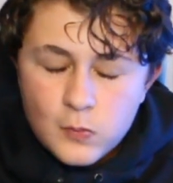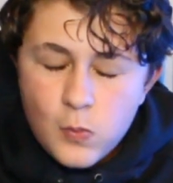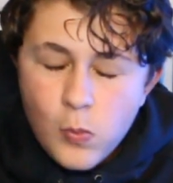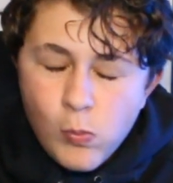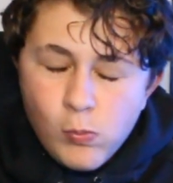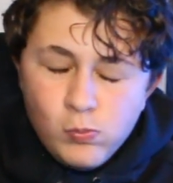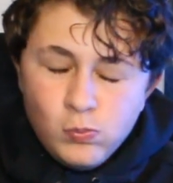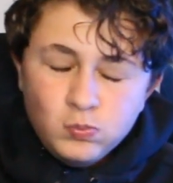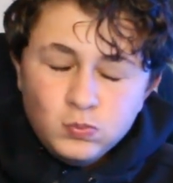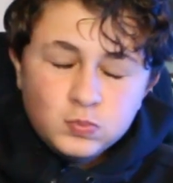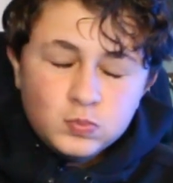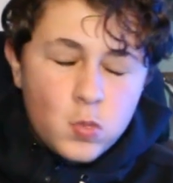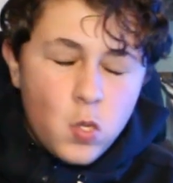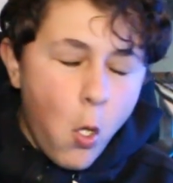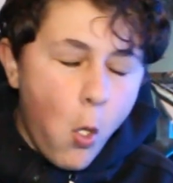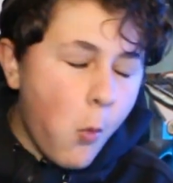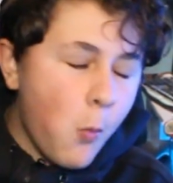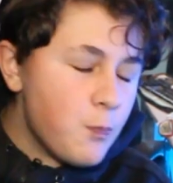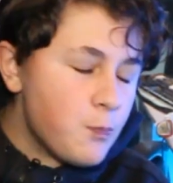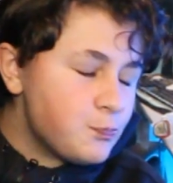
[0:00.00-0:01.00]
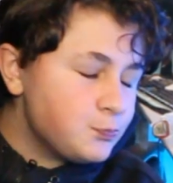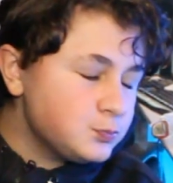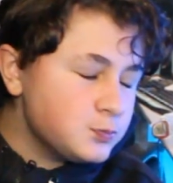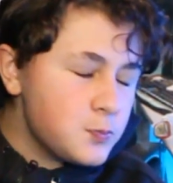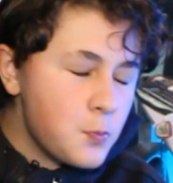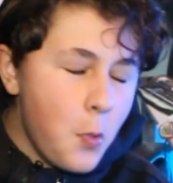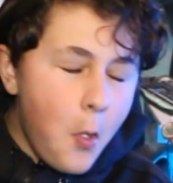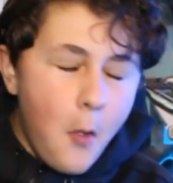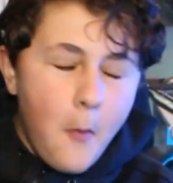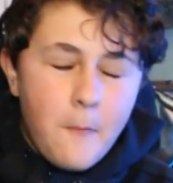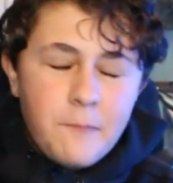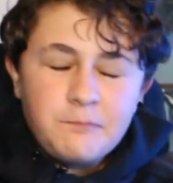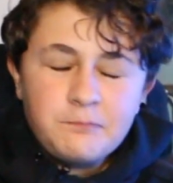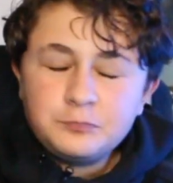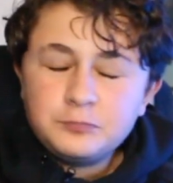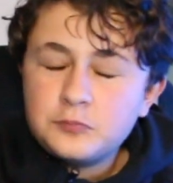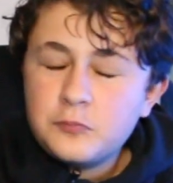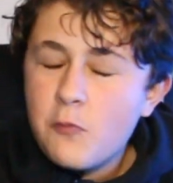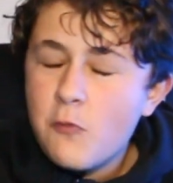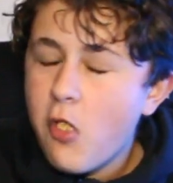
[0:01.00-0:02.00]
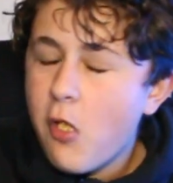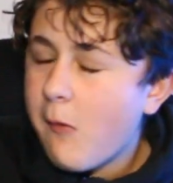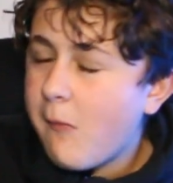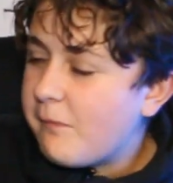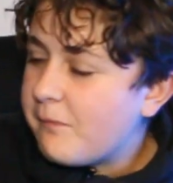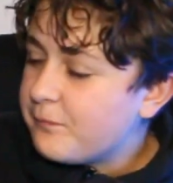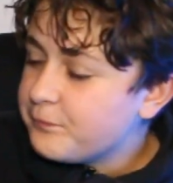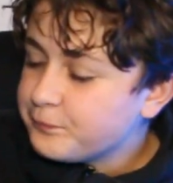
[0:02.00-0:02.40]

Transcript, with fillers: hmm. Let's go, mmh.